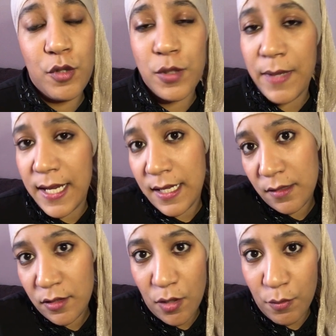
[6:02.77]
pues
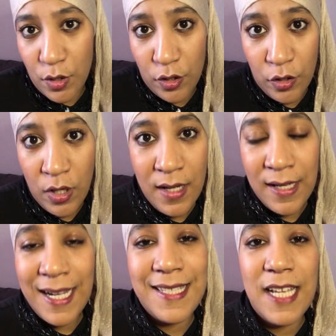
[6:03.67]
vienen como
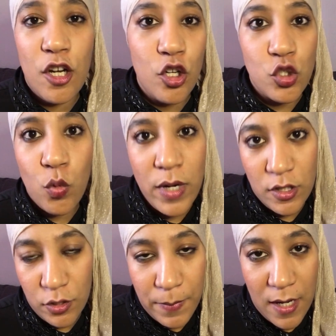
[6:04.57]
casi en los
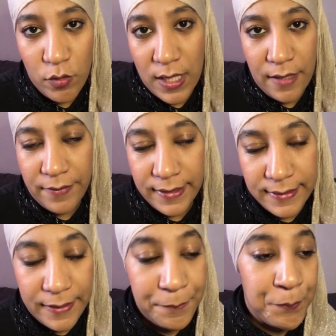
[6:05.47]
huesos para un
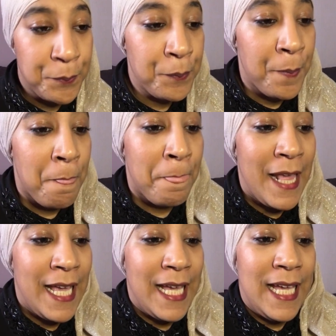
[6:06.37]
elefante.
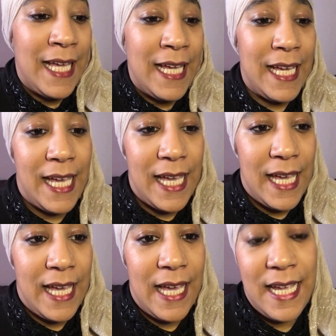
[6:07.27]

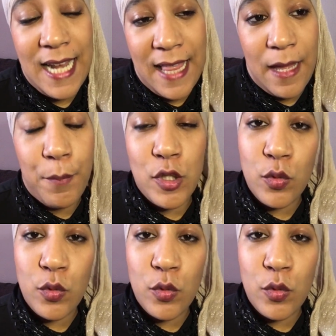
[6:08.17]
Y, nada, pues